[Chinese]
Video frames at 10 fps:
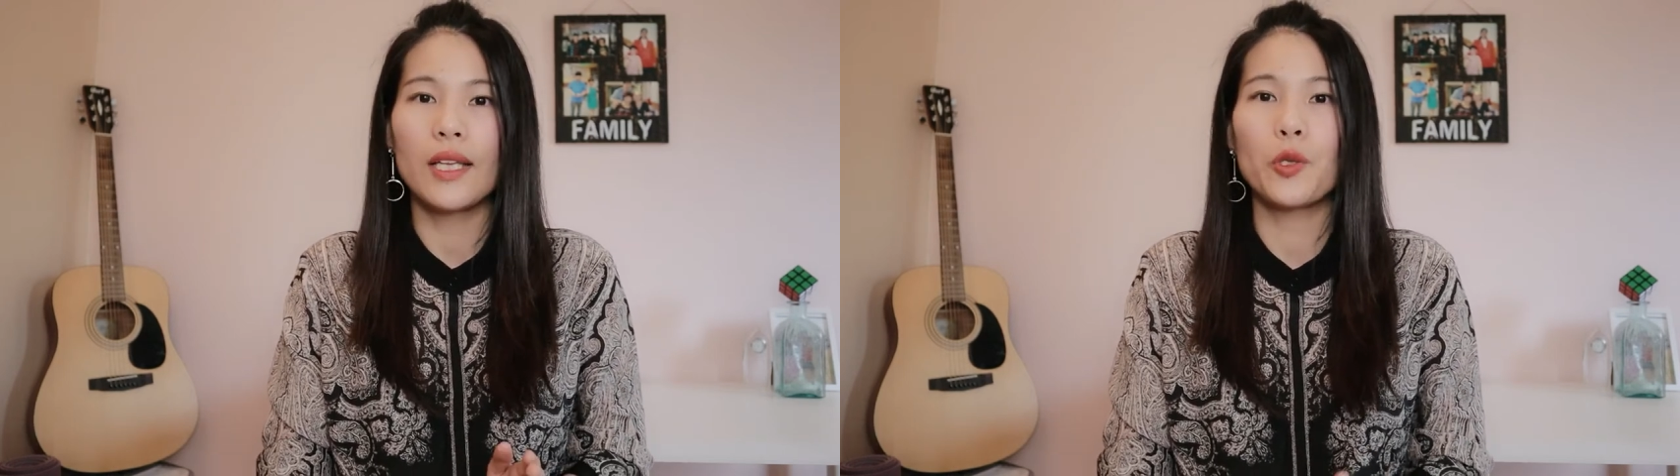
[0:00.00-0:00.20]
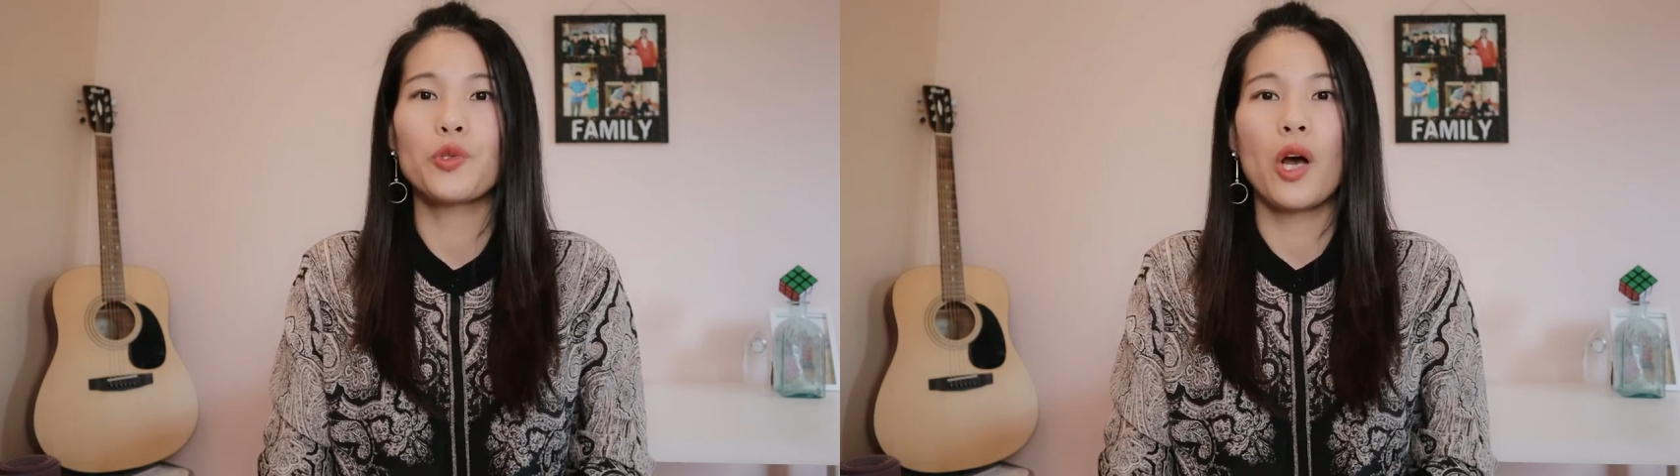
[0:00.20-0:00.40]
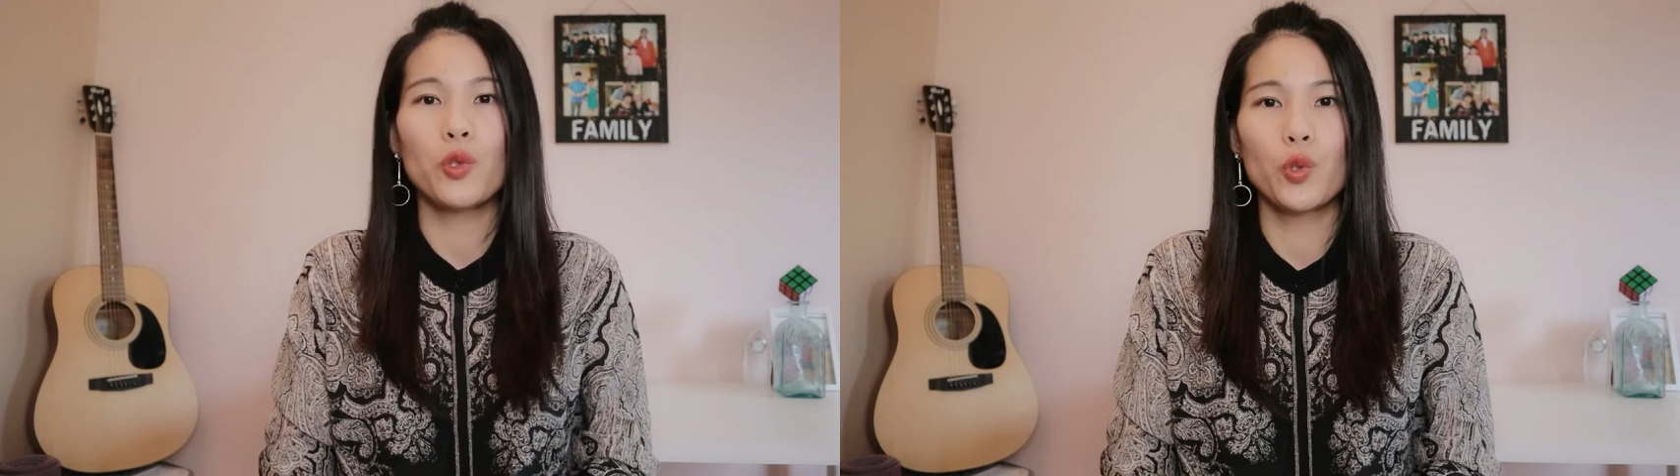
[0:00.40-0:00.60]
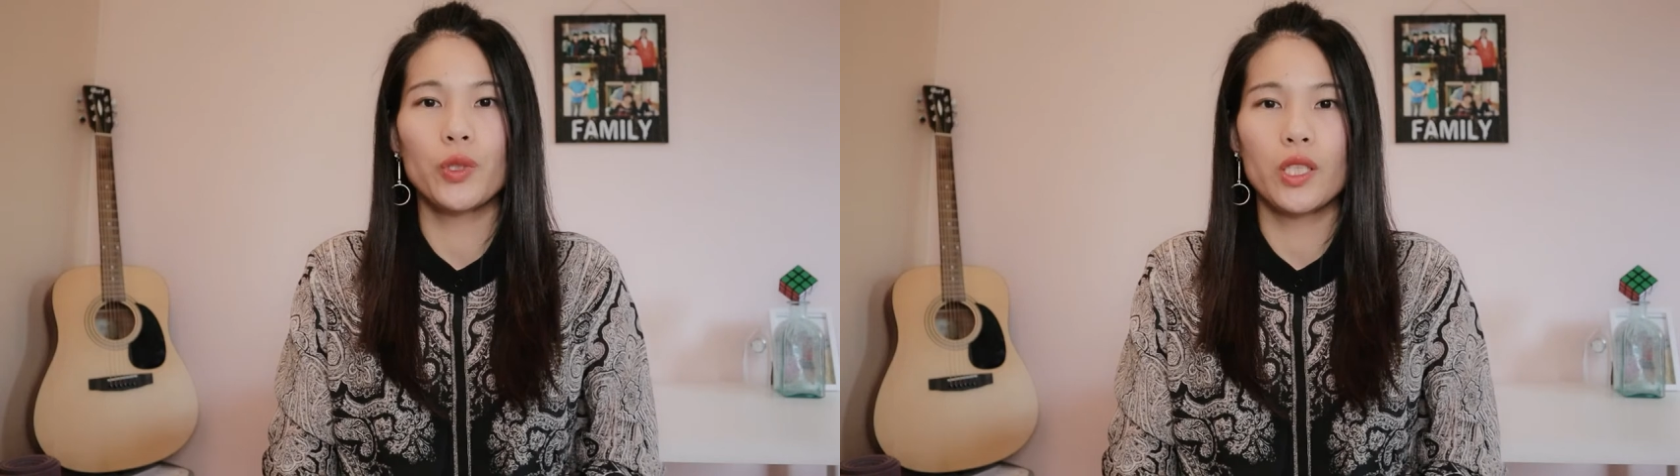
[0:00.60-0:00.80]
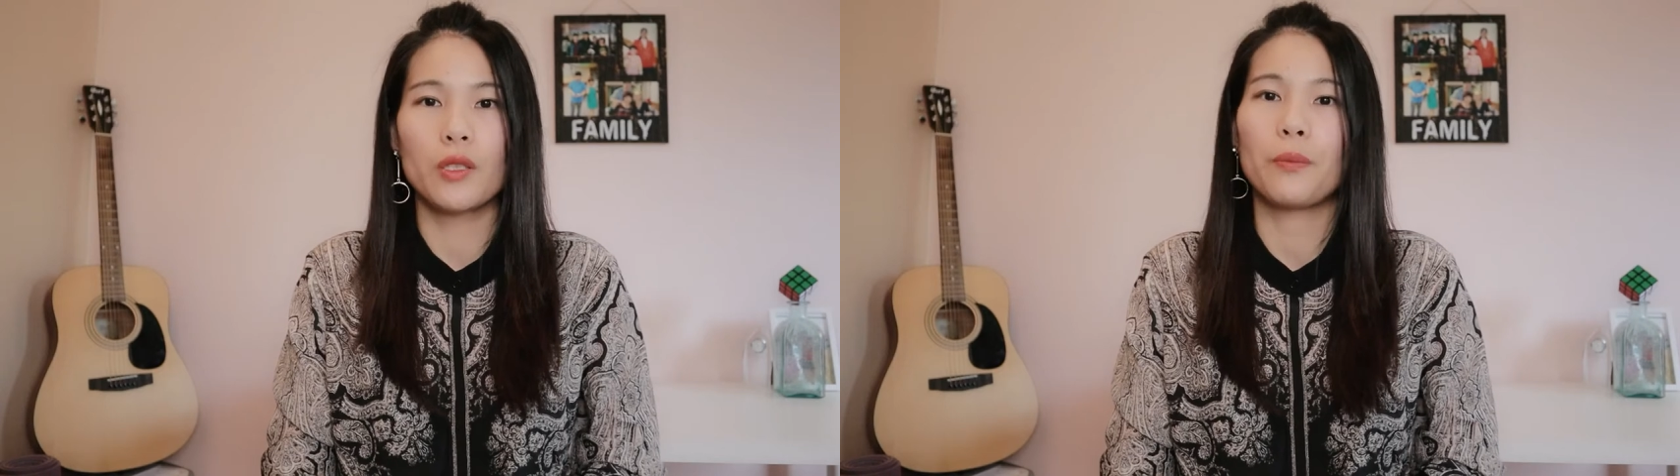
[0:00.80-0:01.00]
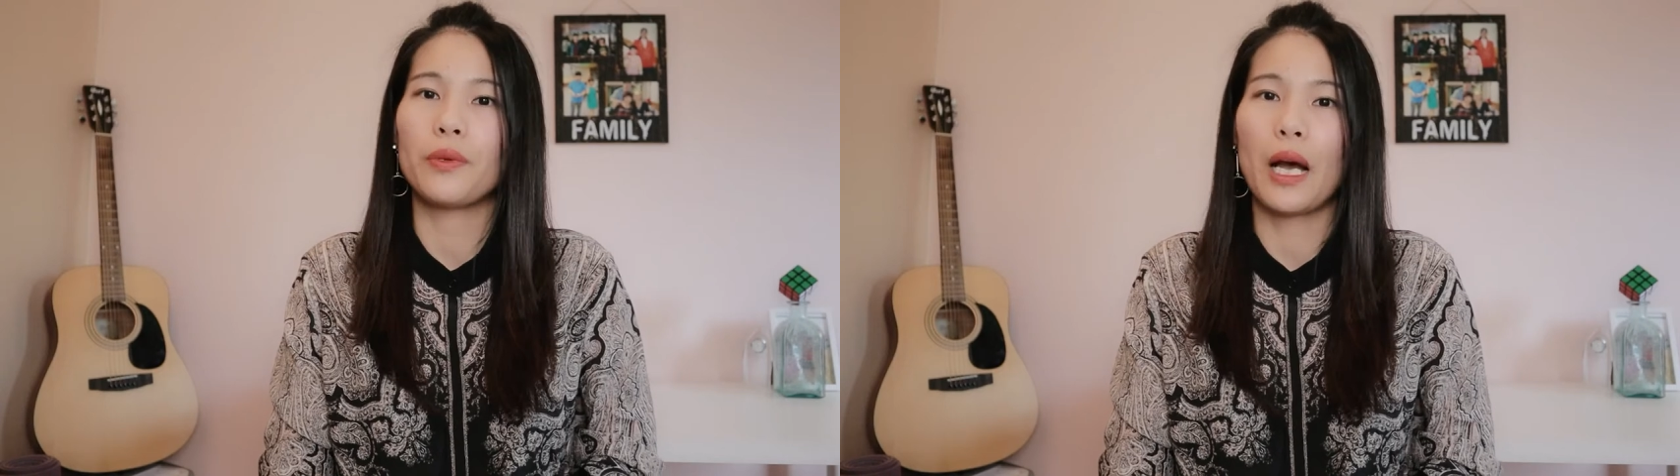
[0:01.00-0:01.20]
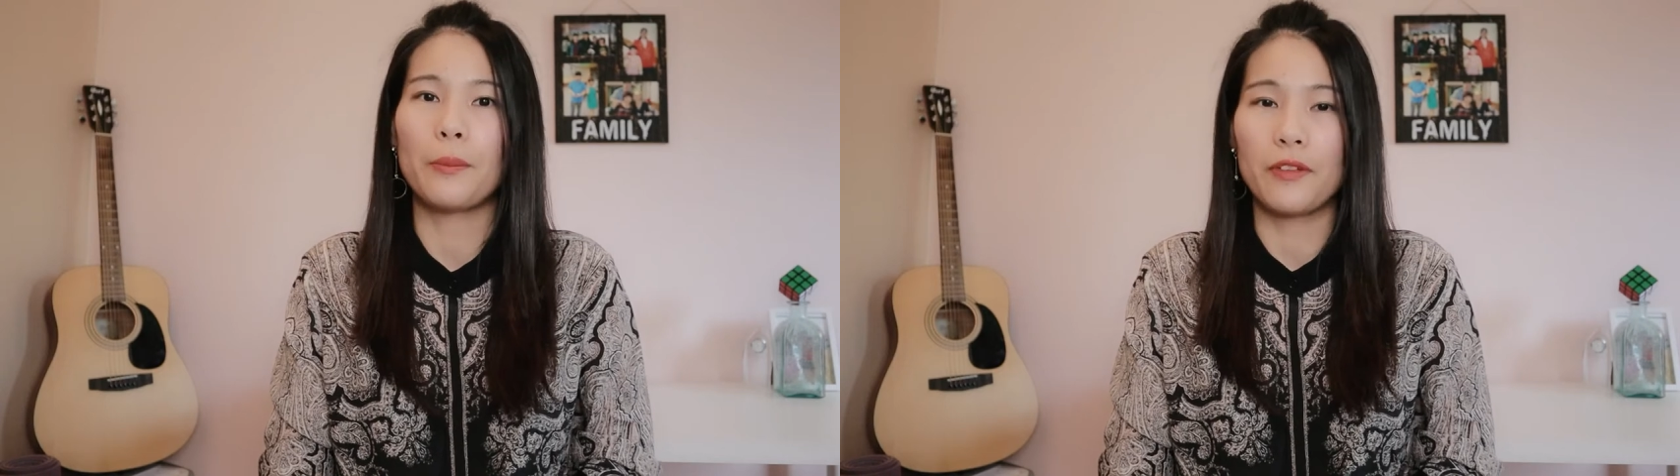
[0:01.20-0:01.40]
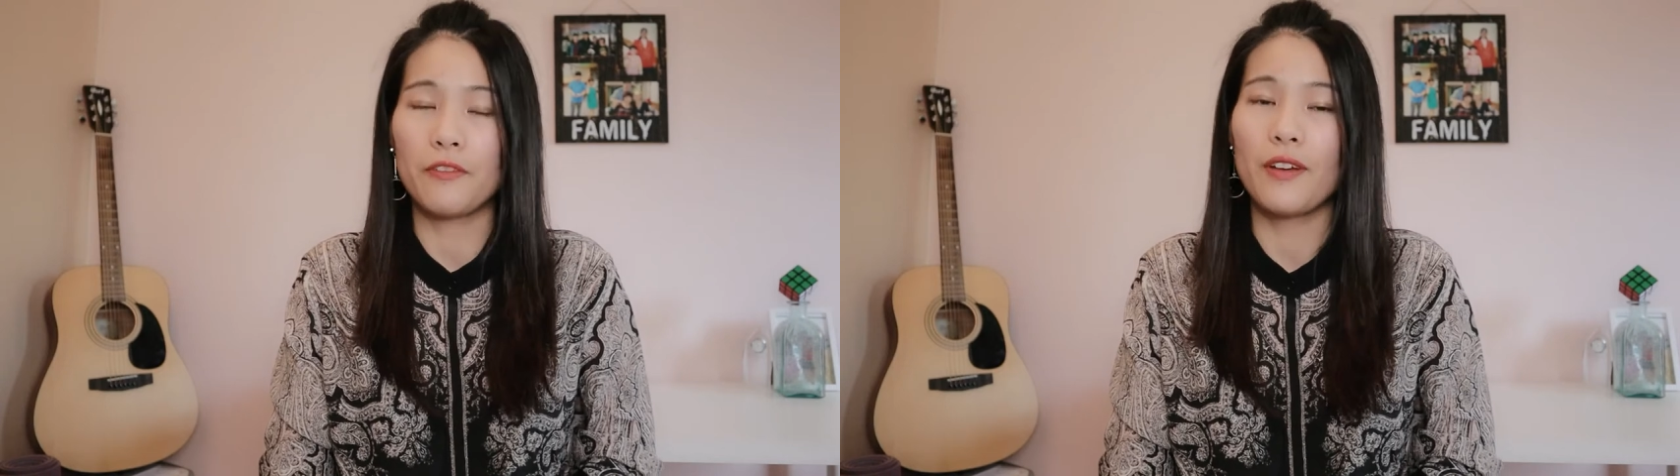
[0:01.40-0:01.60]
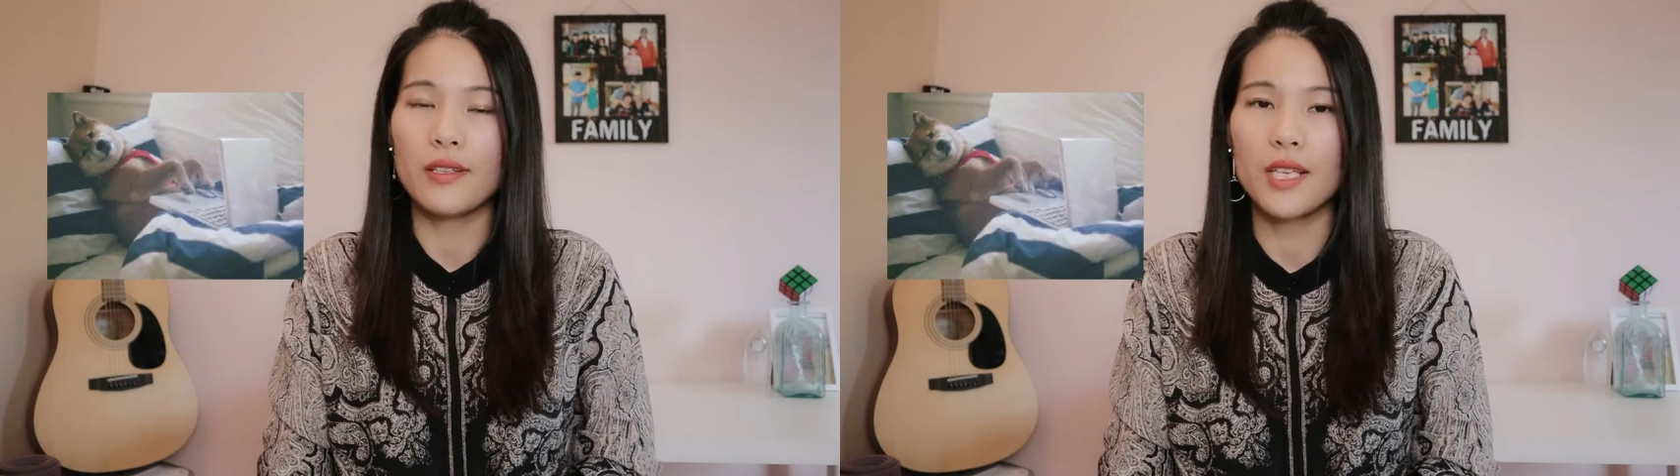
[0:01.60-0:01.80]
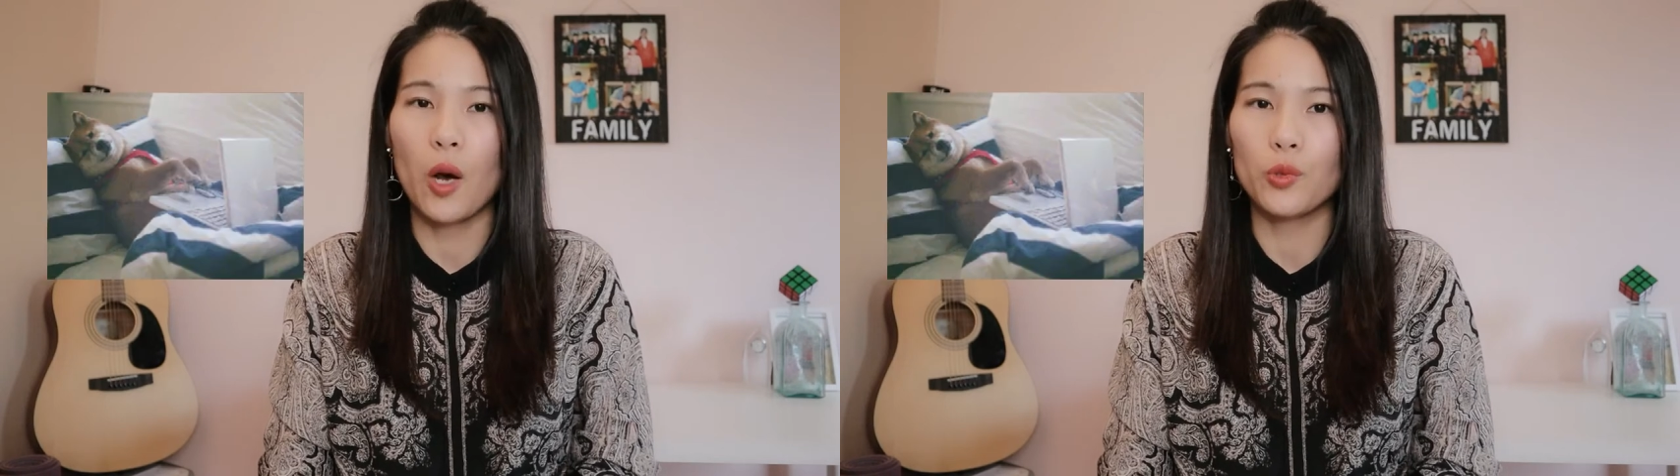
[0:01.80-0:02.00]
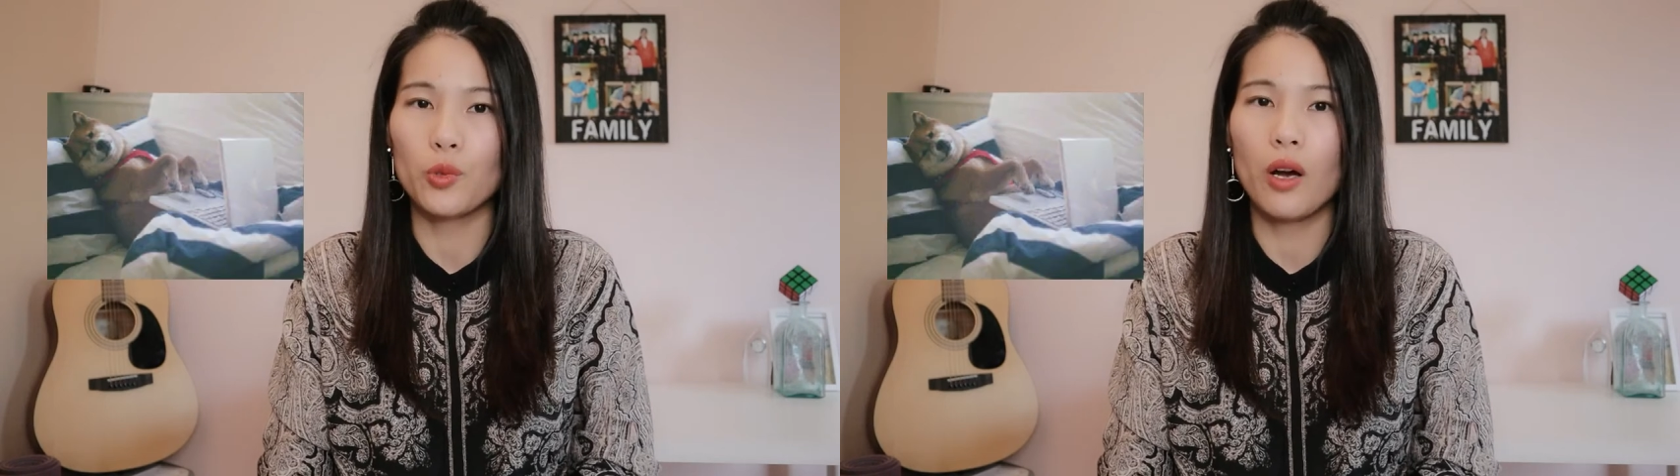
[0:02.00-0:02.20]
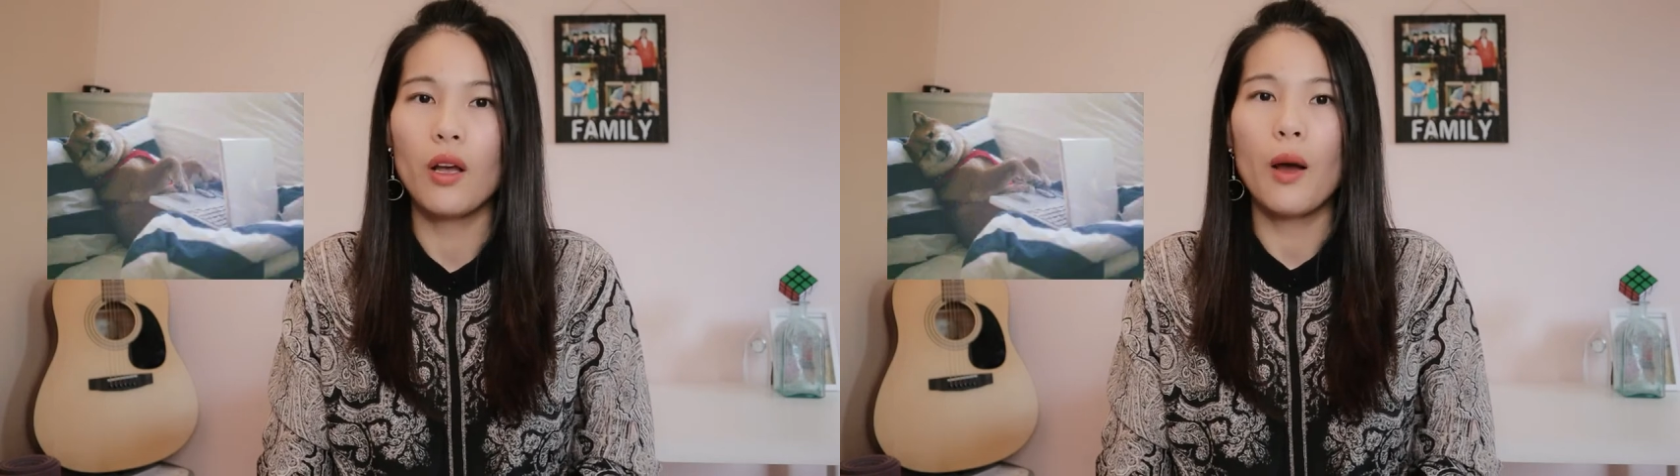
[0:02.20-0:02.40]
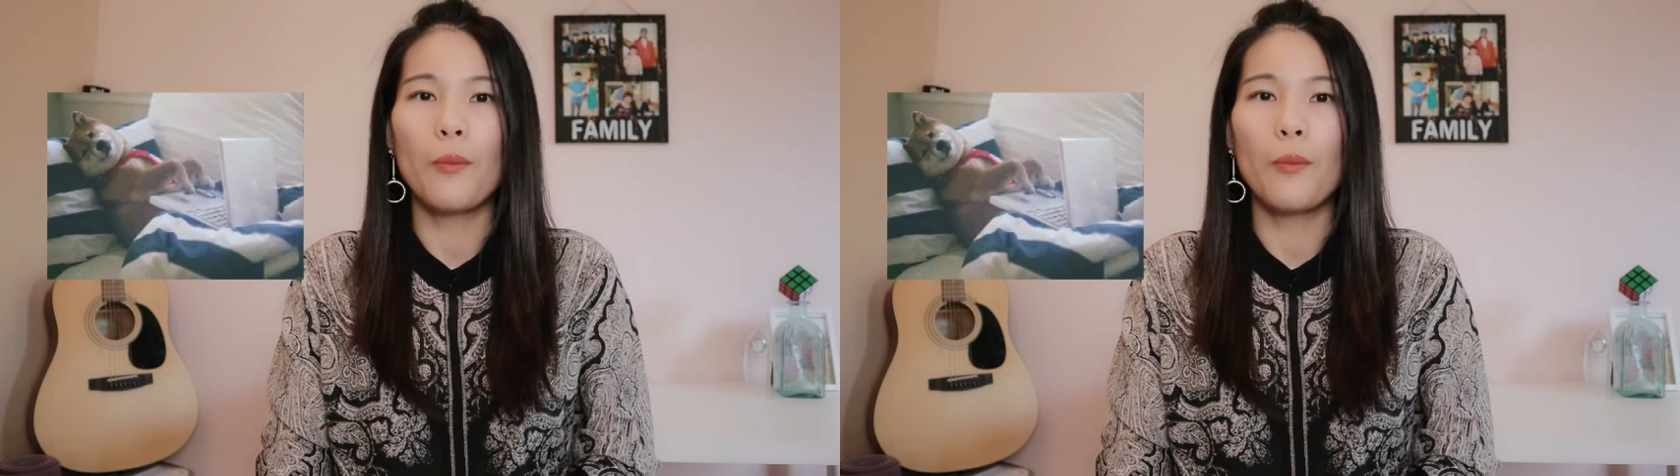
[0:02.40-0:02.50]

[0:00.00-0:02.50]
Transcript: 但是需要注意的是，不要频繁操作。